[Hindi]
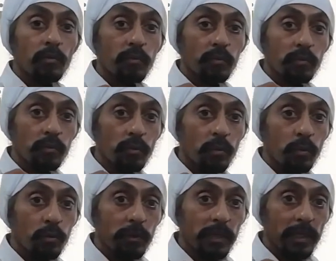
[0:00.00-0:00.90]
उनको
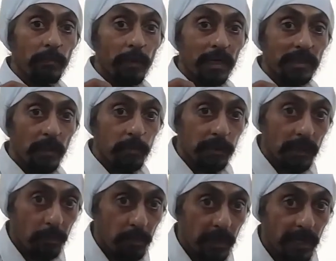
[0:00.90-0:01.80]
उनके माता
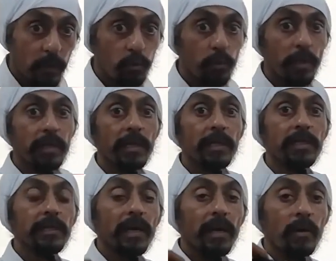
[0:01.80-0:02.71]
पिता पढ़े हुए
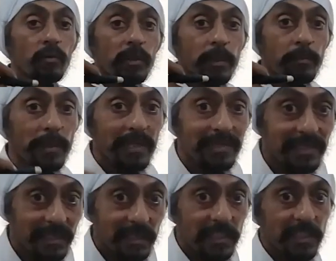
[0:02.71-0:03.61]
नहीं हैं उनकी
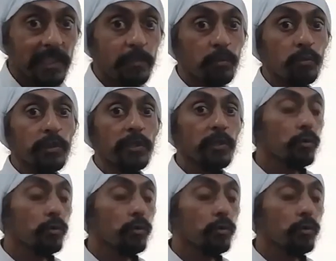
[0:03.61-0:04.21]
बेसिक नीड ही पूरी नहीं